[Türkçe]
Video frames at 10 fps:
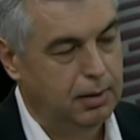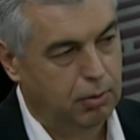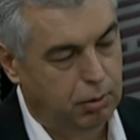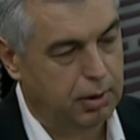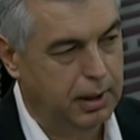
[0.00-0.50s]

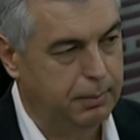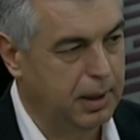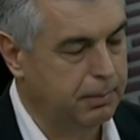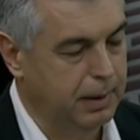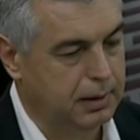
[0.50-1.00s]
oraya
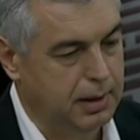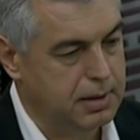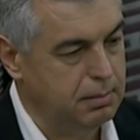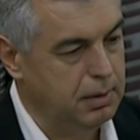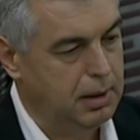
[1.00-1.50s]
bakmak
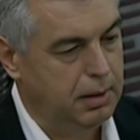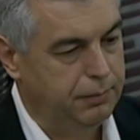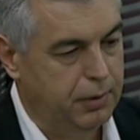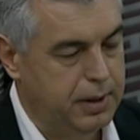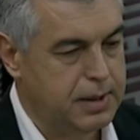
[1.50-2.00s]
lazım.
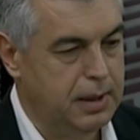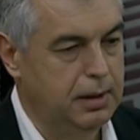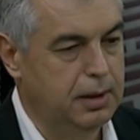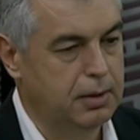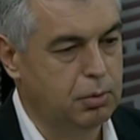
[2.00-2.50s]
Forex ile
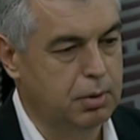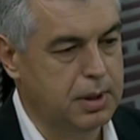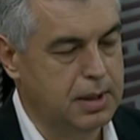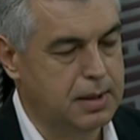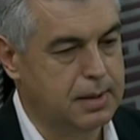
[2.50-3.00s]
ilgili
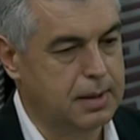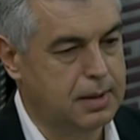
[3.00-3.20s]
soracağız size.